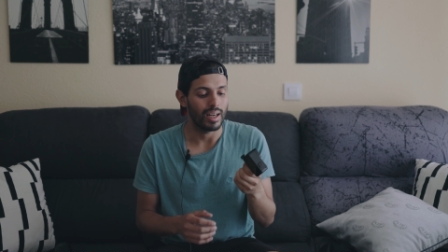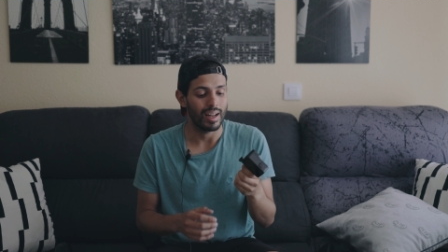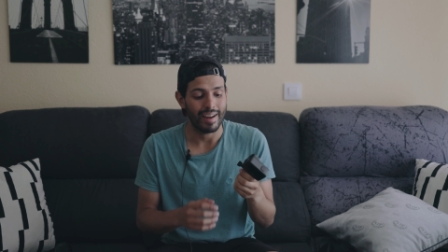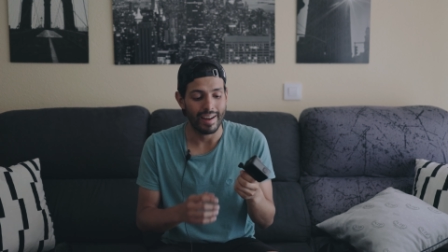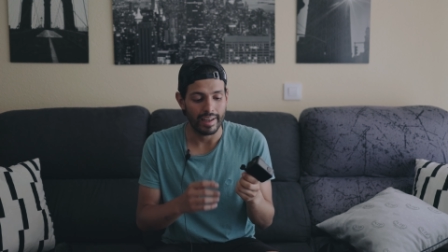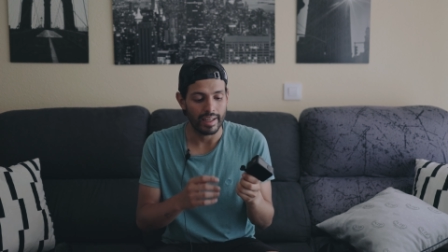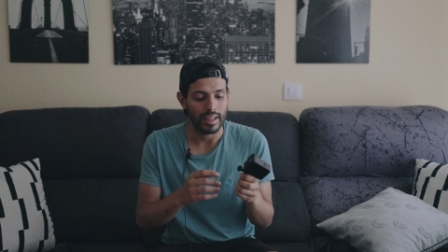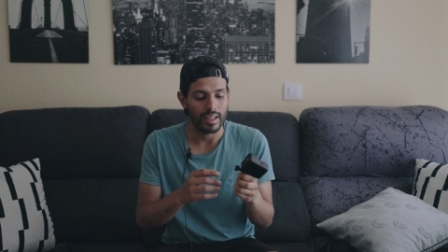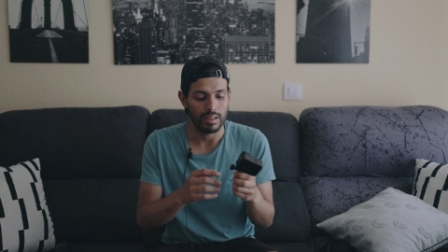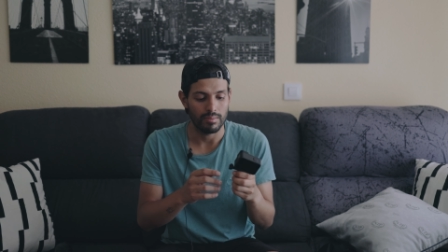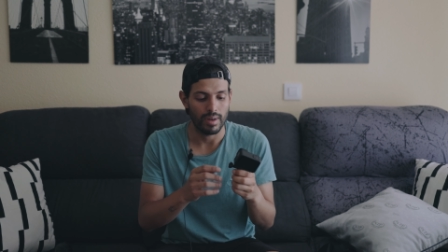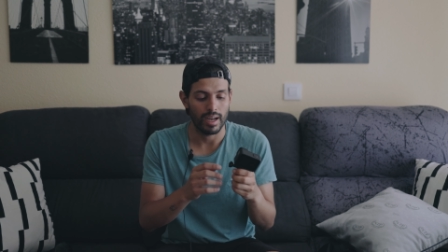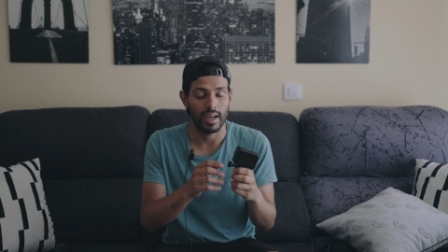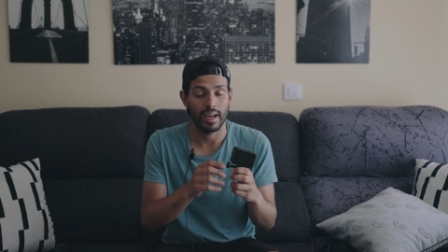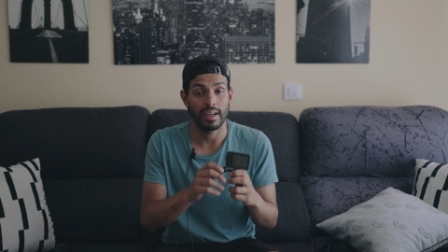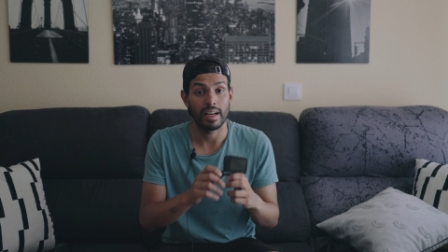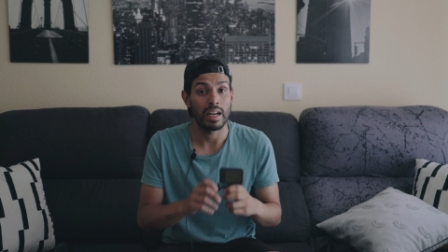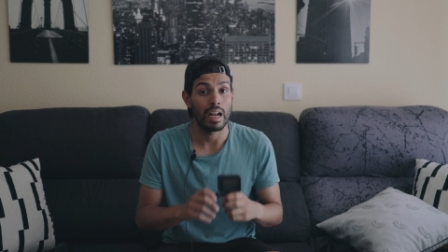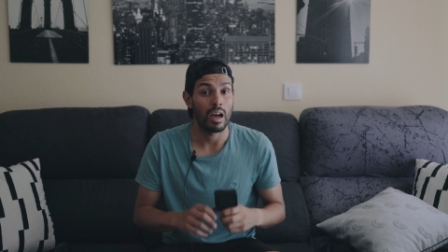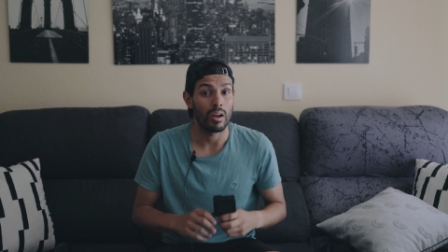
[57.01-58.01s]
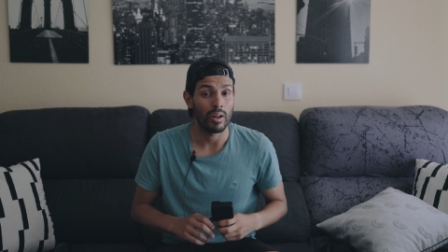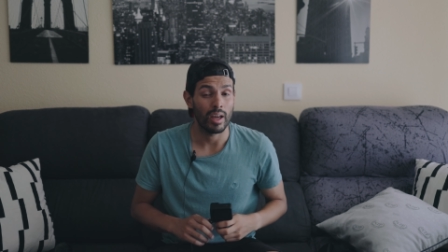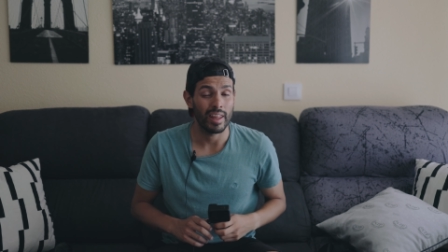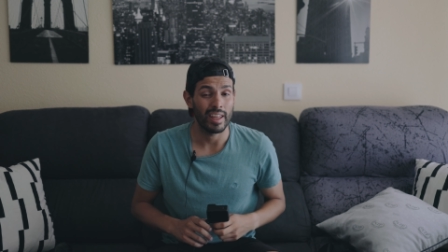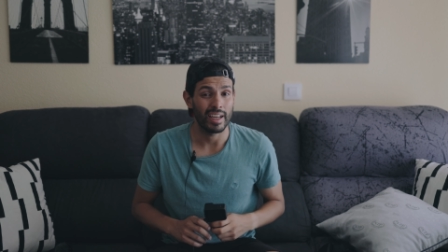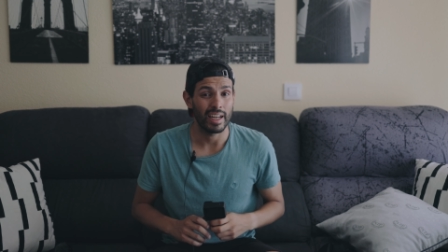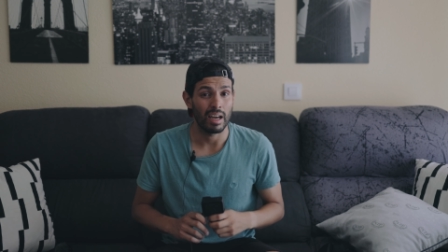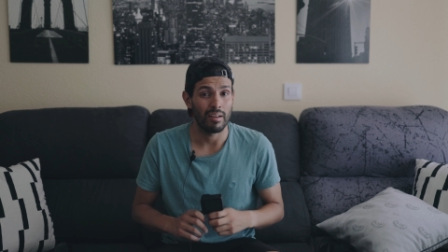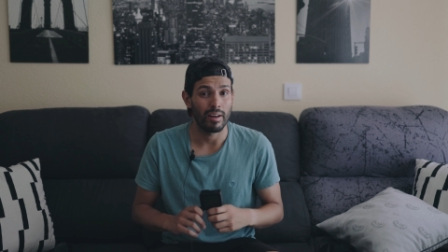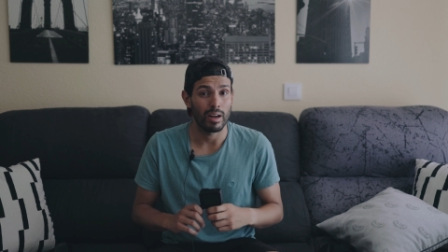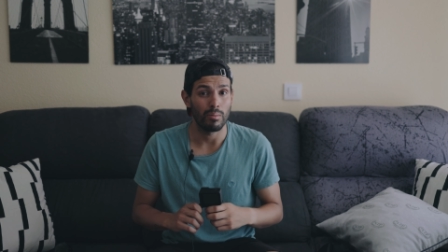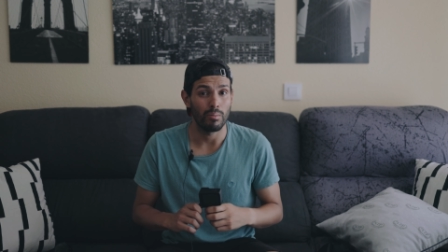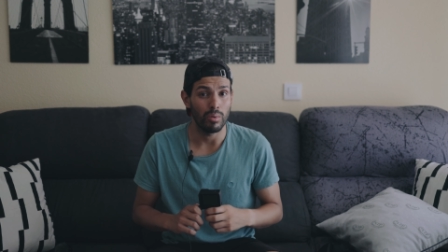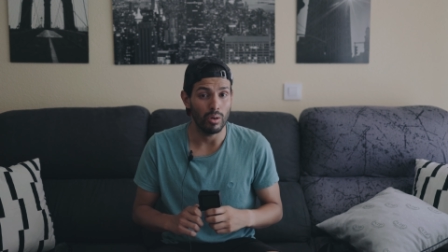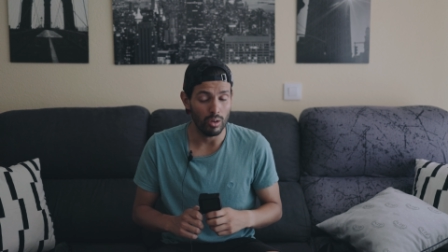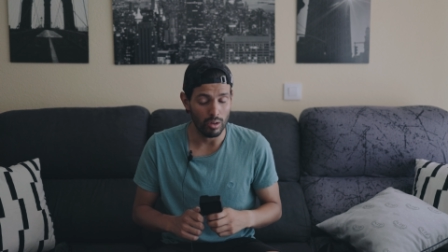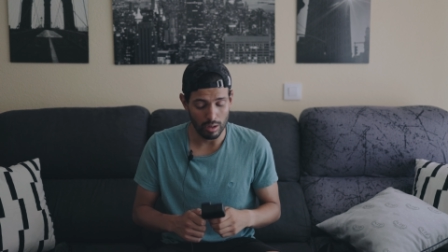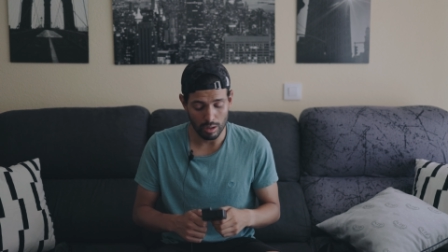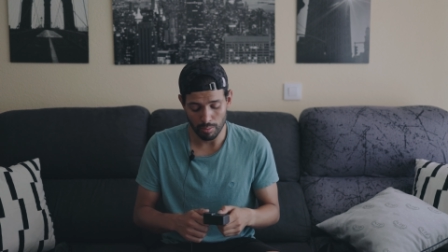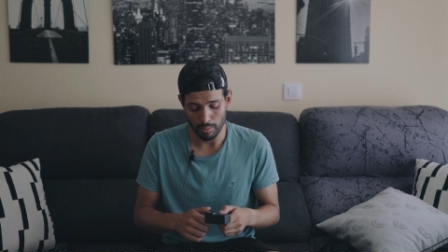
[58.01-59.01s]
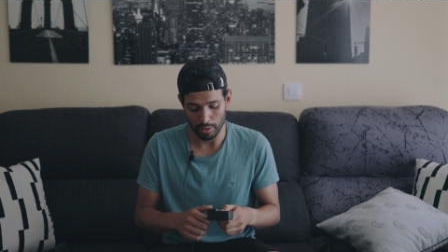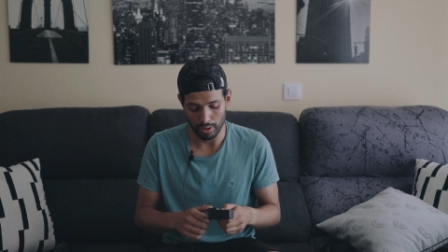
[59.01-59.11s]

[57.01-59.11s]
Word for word: la calidad de imagen a la hora de grabar blog,